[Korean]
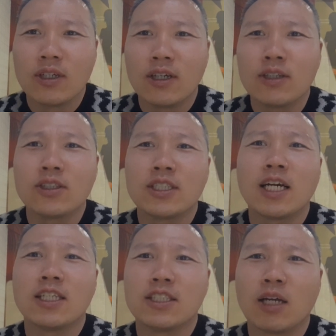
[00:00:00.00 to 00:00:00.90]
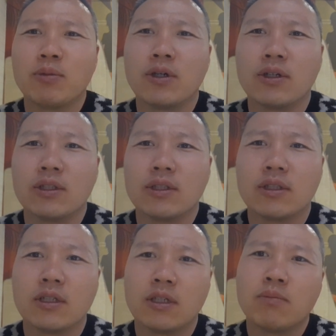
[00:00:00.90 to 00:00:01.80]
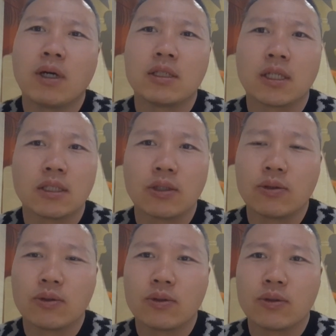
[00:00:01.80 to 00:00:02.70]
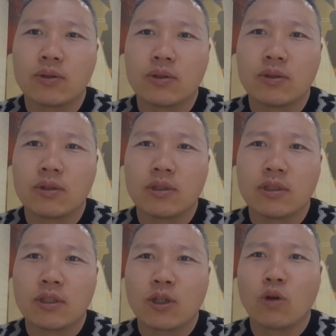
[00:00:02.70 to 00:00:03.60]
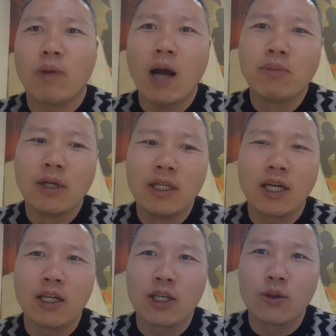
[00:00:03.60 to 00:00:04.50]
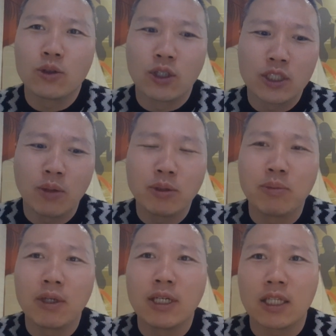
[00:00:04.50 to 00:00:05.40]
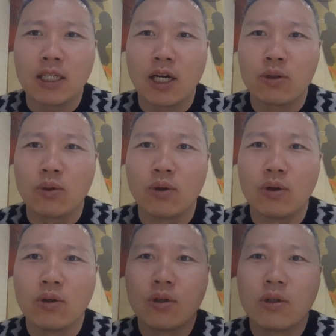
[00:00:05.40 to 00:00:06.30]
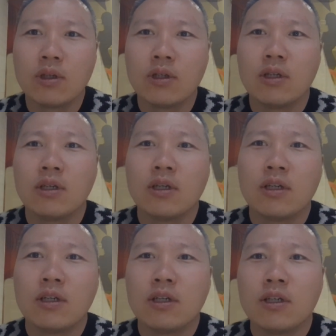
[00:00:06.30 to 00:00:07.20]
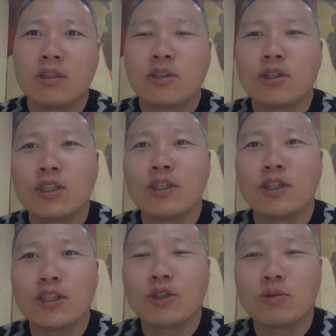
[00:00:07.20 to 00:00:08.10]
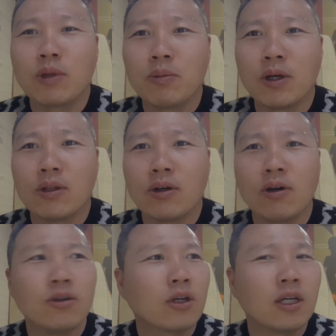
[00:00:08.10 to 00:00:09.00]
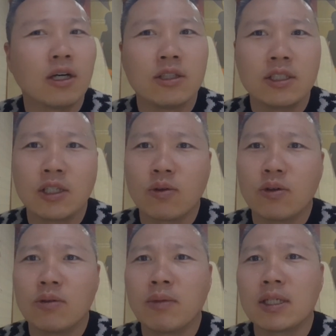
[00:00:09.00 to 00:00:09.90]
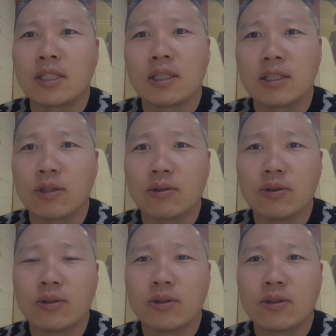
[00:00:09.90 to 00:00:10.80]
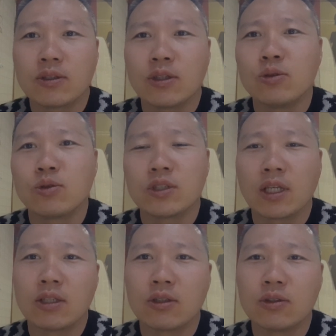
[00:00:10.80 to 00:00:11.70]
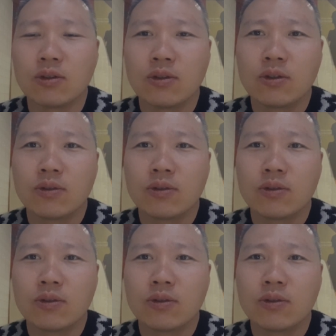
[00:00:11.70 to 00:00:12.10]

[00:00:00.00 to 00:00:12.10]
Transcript: 어느 시간이 지나면 엄마를 찾아요. 그리고 막 멀리 가는 게도 정신없이 멀리 갔다가도 이제 정신이 들 때쯤 되면 어 여기가 어디지 하고 엄마를 찾는다고요. 견주를 찾는 거죠.